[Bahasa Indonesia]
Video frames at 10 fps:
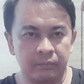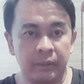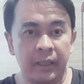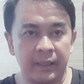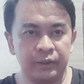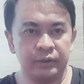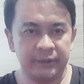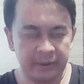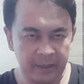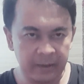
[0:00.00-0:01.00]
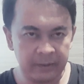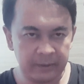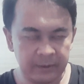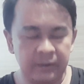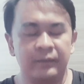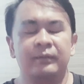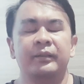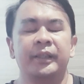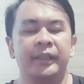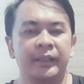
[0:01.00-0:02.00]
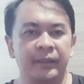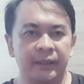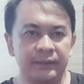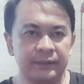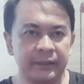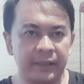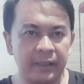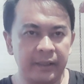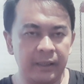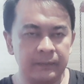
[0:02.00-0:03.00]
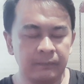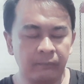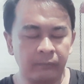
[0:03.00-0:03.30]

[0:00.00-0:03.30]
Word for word: menang Sociedad oke kita tanya lagi